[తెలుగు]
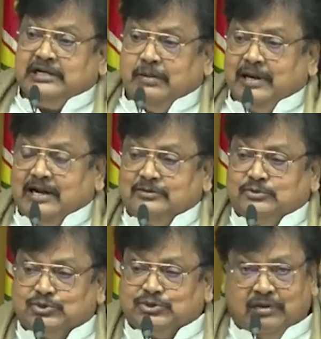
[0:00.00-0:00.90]
బయటపడాలని
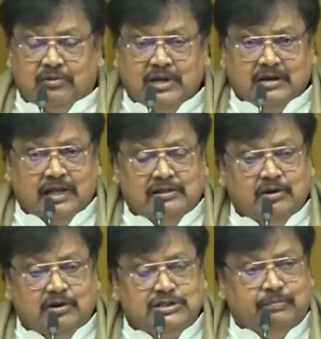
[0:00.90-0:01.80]
చూస్తాడు
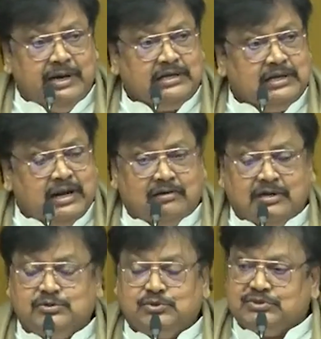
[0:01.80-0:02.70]
నదిలోంచి బయటకు
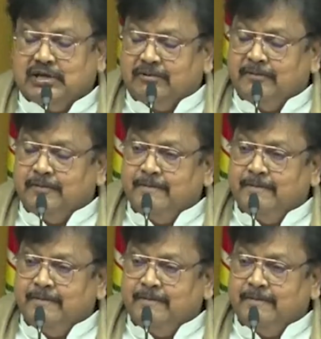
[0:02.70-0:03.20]
రావాలని చూస్తారు